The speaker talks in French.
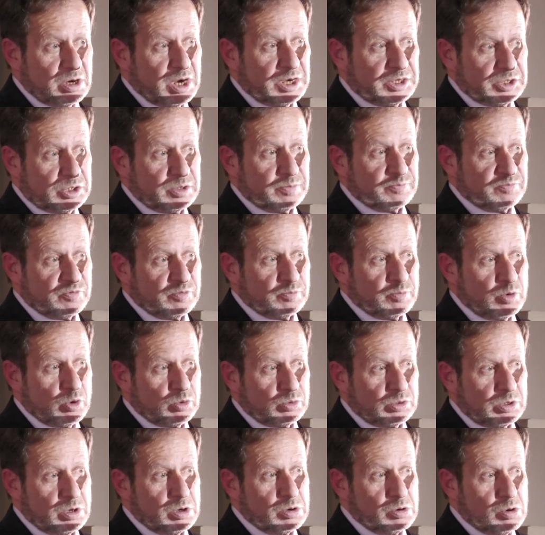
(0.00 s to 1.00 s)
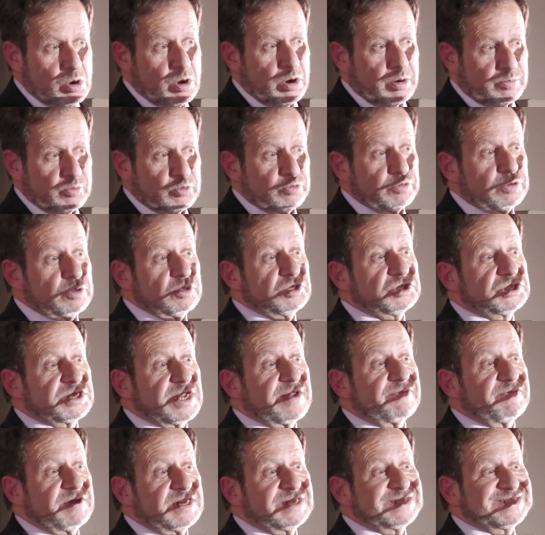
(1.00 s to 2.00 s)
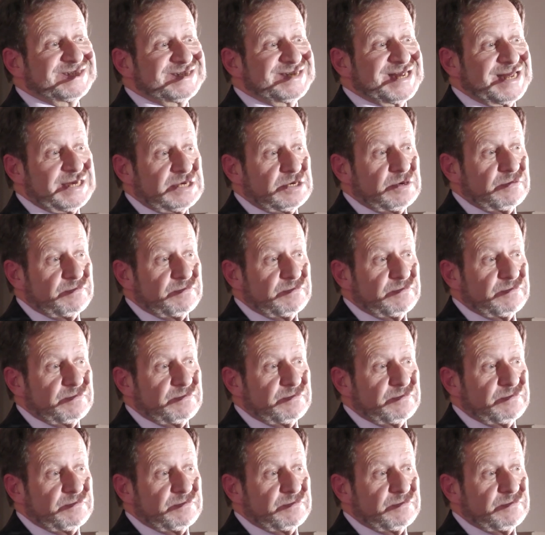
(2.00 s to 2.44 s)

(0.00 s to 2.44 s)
On préfère, euh, les menaces.